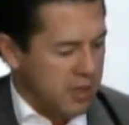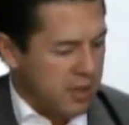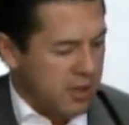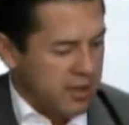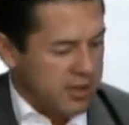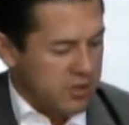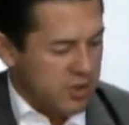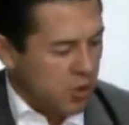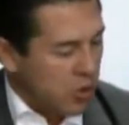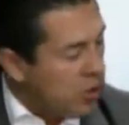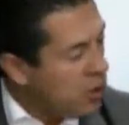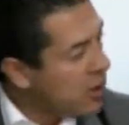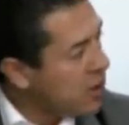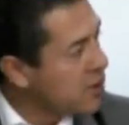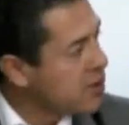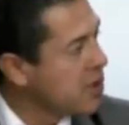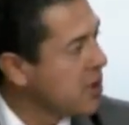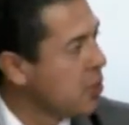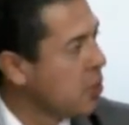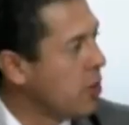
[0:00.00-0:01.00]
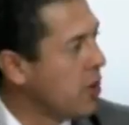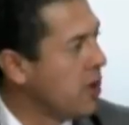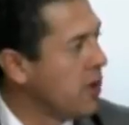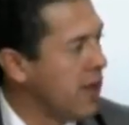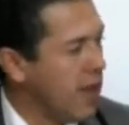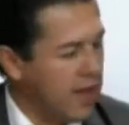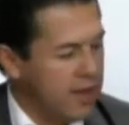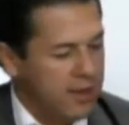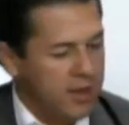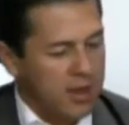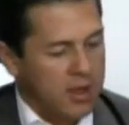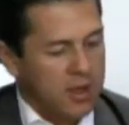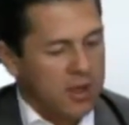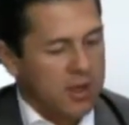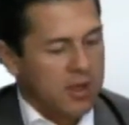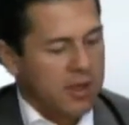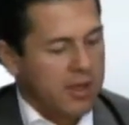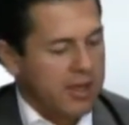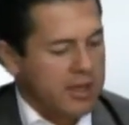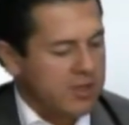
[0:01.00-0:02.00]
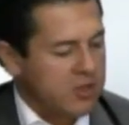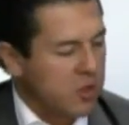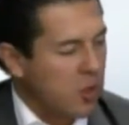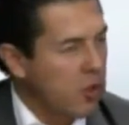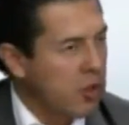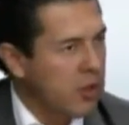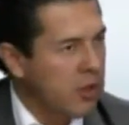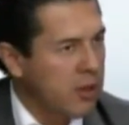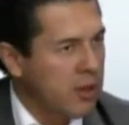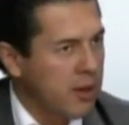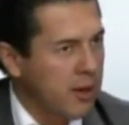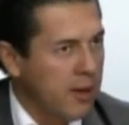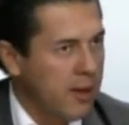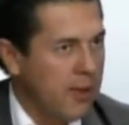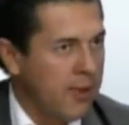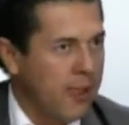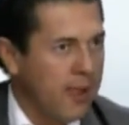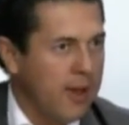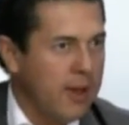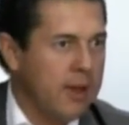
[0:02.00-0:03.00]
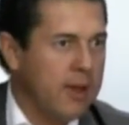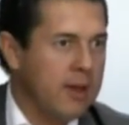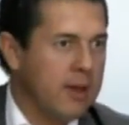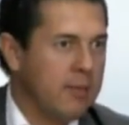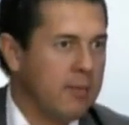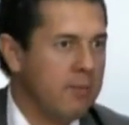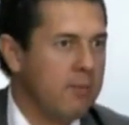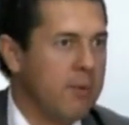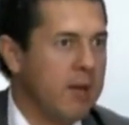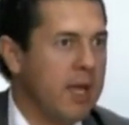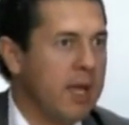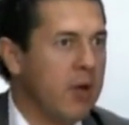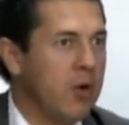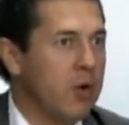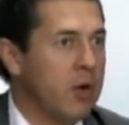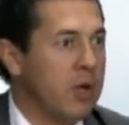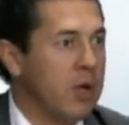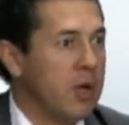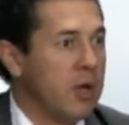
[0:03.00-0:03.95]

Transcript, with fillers: que son seguridad, que son eh, empleo,